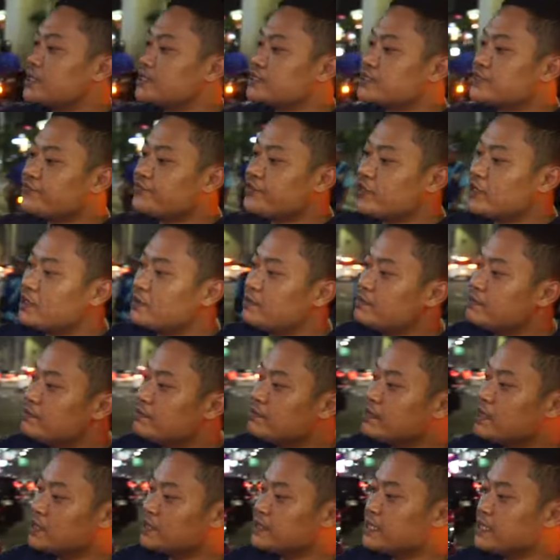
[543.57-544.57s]
kaca
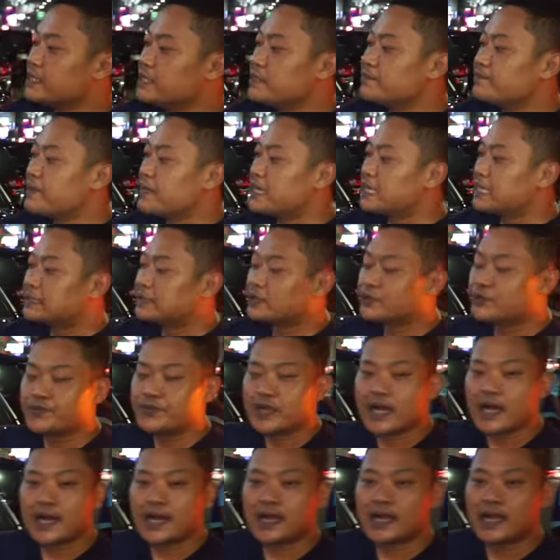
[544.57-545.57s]
film bagian depan atau
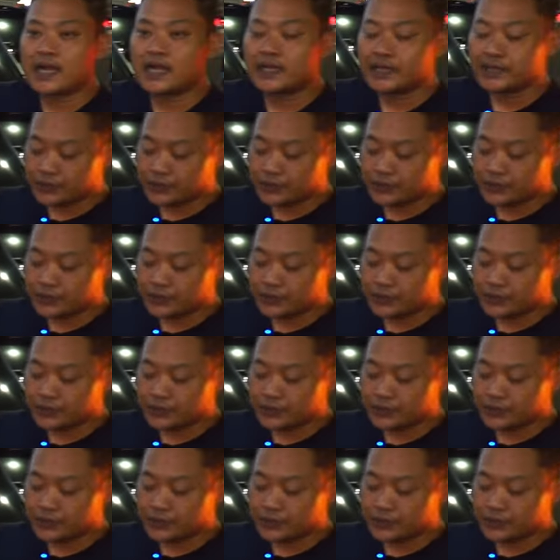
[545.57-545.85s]
belakang